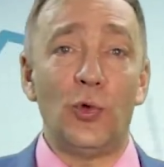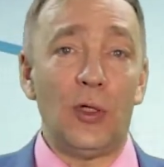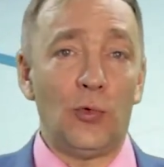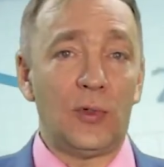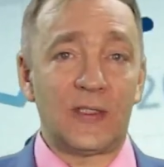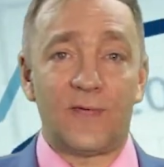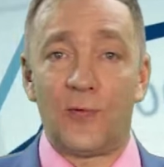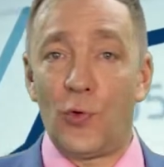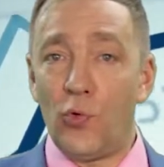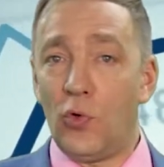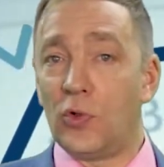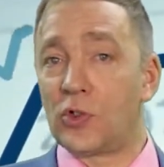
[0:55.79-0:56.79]
и у нас
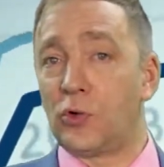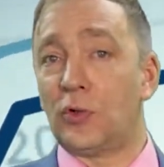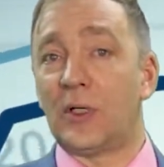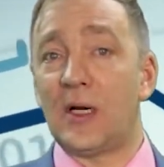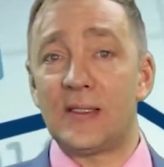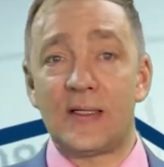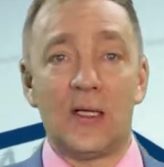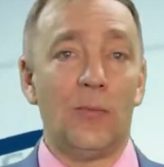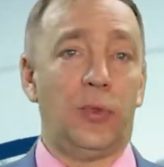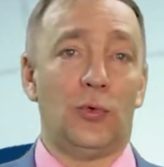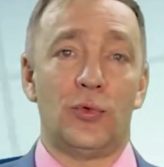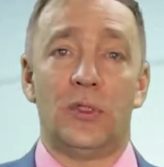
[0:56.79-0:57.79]
вдруг что-то раз и
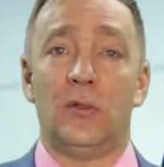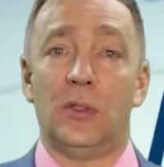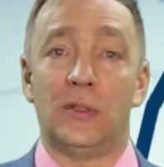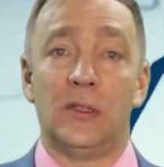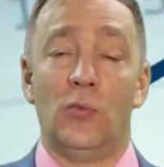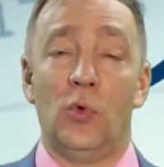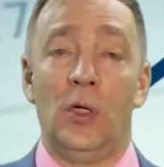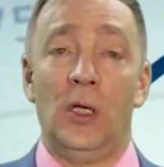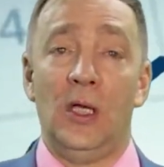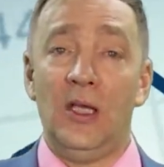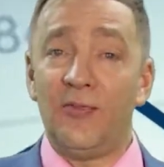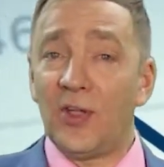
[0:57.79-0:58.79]
получилось.
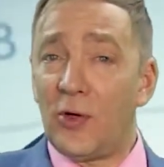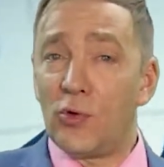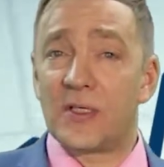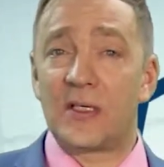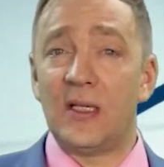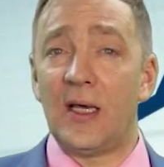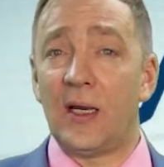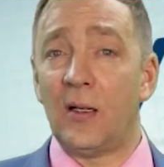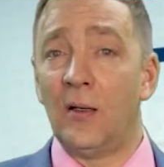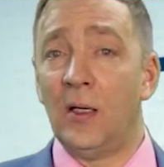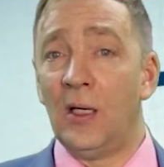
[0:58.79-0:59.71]
И второй сценарий.